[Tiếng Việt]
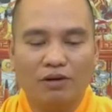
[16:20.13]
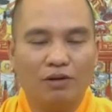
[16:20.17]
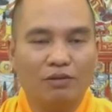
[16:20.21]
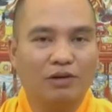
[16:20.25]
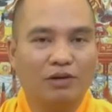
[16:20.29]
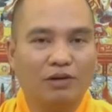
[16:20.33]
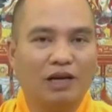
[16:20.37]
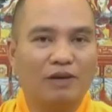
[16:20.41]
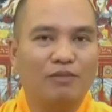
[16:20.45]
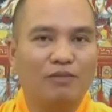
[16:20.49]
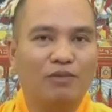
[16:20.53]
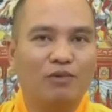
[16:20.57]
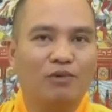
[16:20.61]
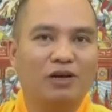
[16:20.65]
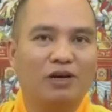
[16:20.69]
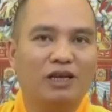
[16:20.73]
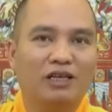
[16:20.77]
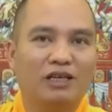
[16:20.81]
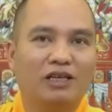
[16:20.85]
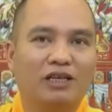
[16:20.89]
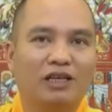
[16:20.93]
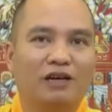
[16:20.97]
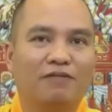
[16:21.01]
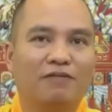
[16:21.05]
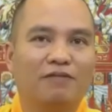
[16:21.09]
cốc nam mô a
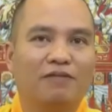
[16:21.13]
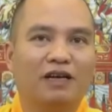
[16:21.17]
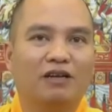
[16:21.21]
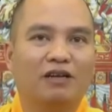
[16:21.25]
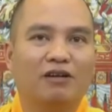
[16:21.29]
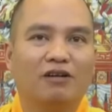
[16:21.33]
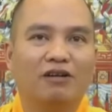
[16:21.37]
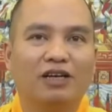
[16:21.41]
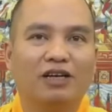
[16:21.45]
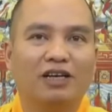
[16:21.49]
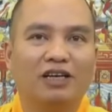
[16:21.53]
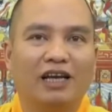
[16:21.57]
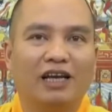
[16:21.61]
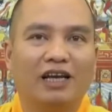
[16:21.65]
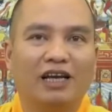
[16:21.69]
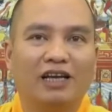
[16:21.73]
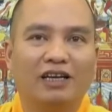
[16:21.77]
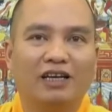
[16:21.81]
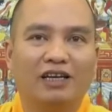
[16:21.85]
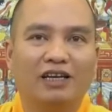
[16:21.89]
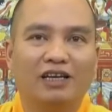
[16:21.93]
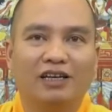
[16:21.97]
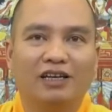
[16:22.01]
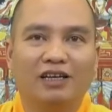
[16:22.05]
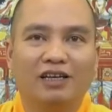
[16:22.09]
di đà phật có khi lại
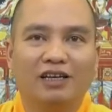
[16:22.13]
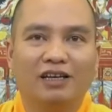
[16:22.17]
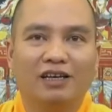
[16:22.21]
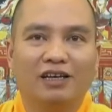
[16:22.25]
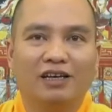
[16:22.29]
nghĩ